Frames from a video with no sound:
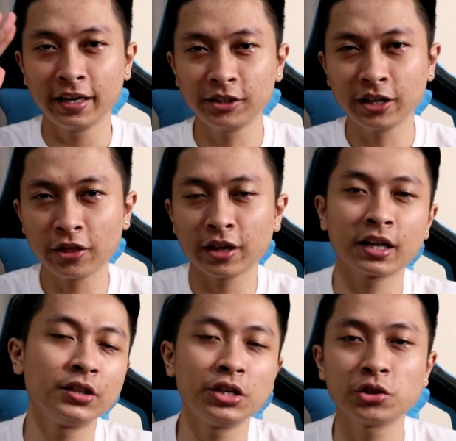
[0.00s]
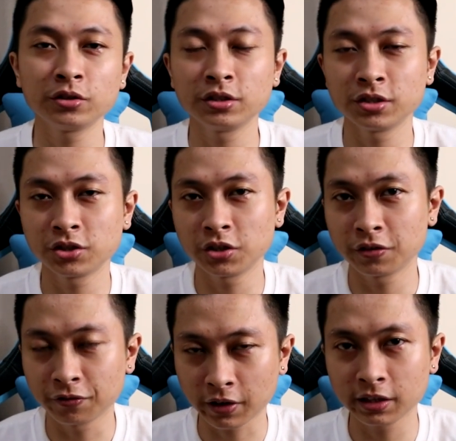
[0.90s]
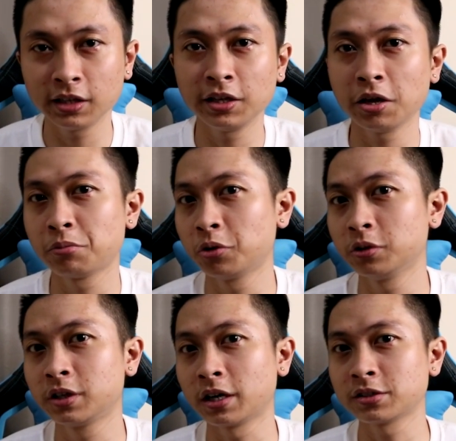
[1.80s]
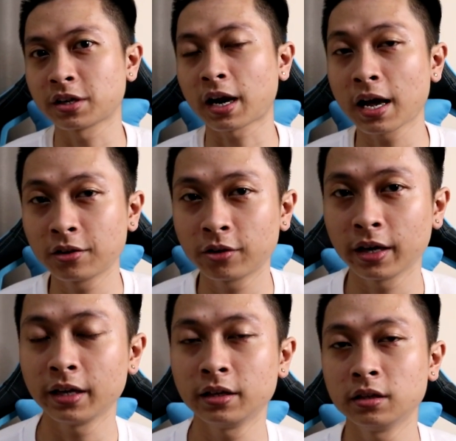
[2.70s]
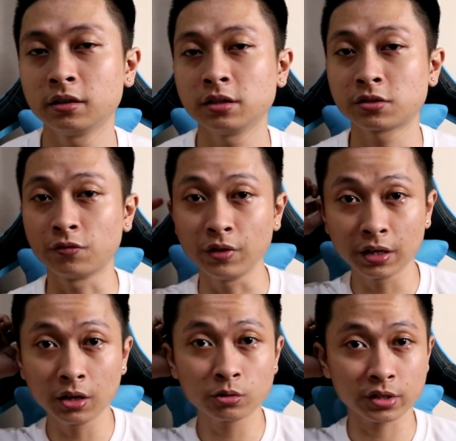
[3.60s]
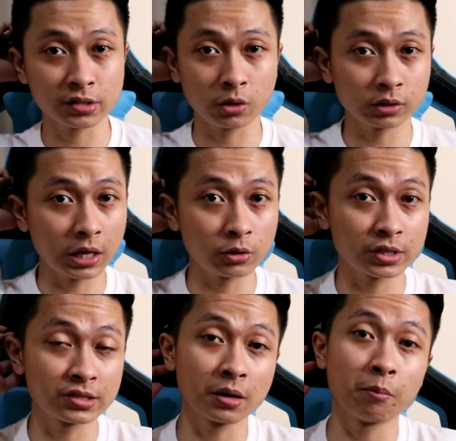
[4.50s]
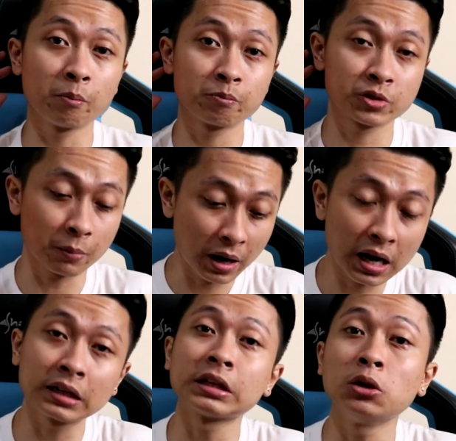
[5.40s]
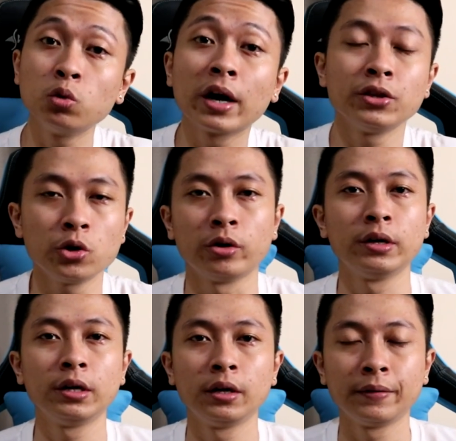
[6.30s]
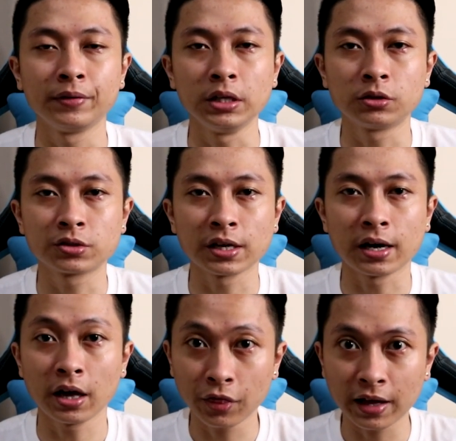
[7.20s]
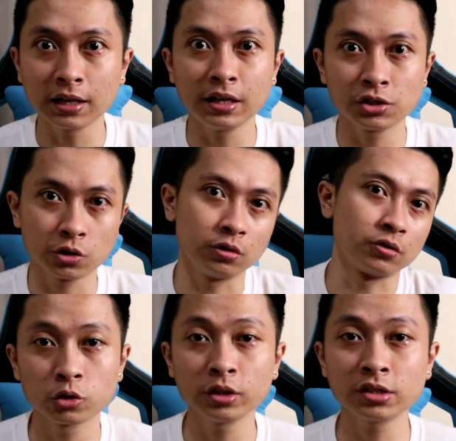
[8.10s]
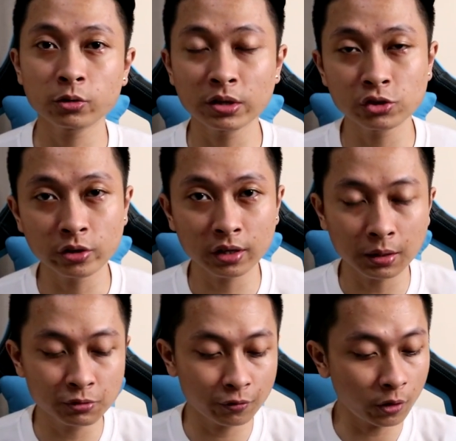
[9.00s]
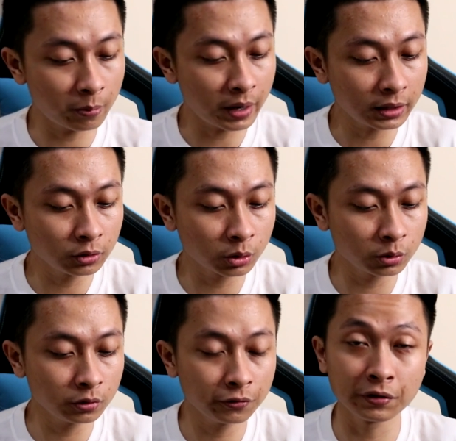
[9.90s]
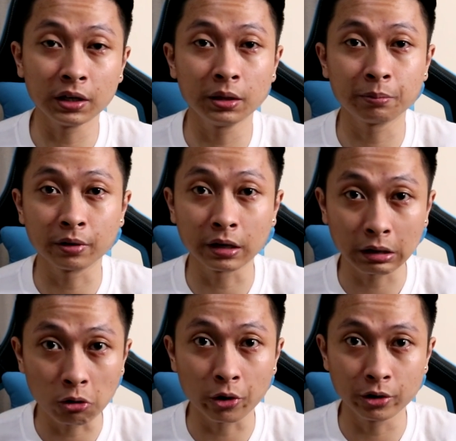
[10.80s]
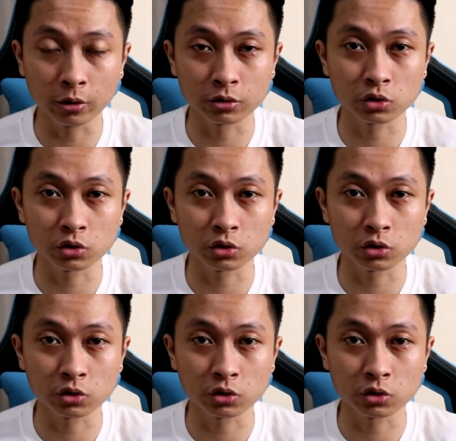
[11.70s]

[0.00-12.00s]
Hey there Ethical Nation, this is your friendly neighborhood Carl Serrano and in this video, sasagot tayo sa isang sa mga katanungan nyo dito sa Ethical Nation. So this question comes from Andrew Philip Gregorio.